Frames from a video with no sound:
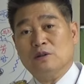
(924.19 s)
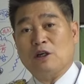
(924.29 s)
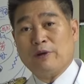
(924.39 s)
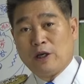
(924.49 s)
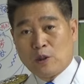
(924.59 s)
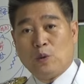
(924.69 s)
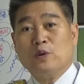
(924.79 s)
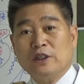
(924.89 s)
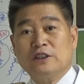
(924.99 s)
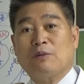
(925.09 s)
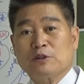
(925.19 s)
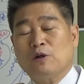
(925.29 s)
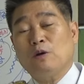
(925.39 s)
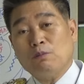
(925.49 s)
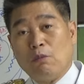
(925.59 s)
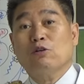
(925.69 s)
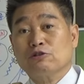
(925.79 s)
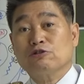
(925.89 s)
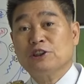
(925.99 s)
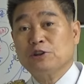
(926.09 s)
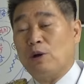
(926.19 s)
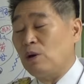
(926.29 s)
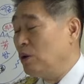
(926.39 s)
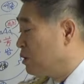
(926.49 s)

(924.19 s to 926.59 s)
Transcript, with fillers: 그 다음에 고기를 잡아서 먹을 수 있죠.